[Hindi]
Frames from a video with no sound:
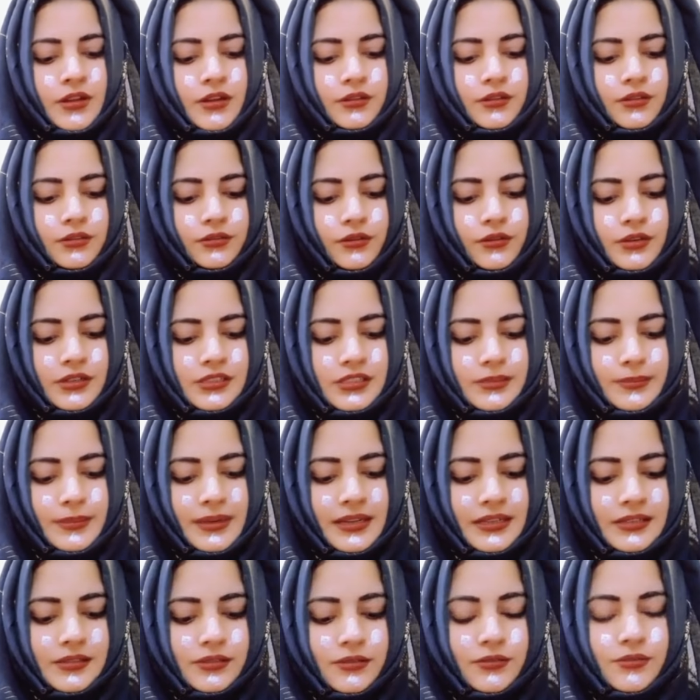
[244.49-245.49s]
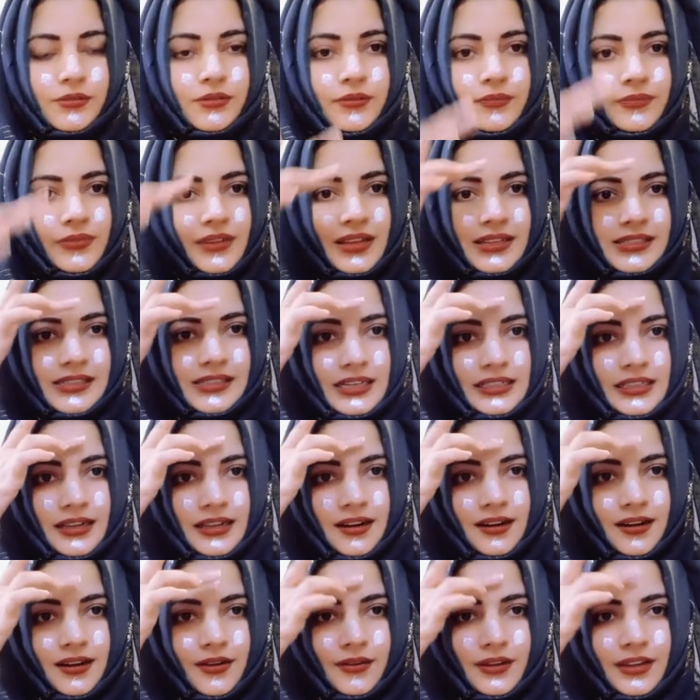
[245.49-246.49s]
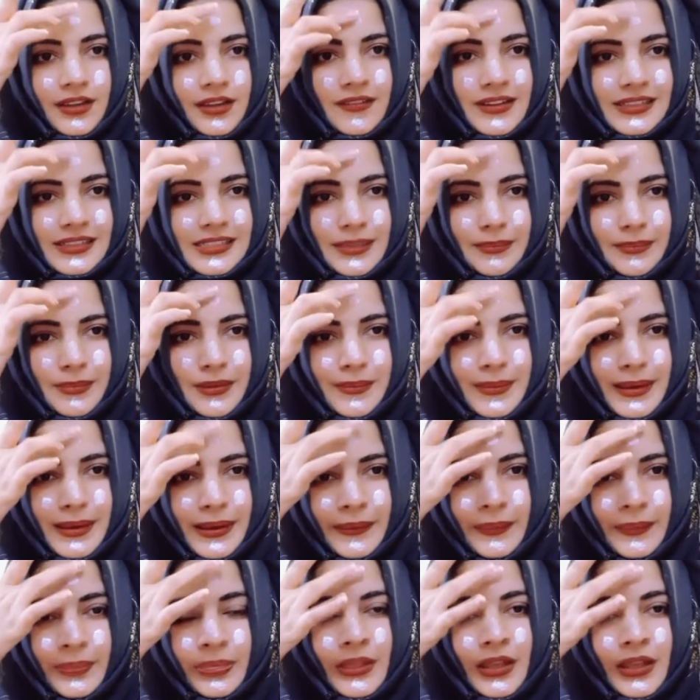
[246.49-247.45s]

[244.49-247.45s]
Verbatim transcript: तो थोड़ी सी मैं इसको ज़्यादा लगाऊंगी वैसे भी मैं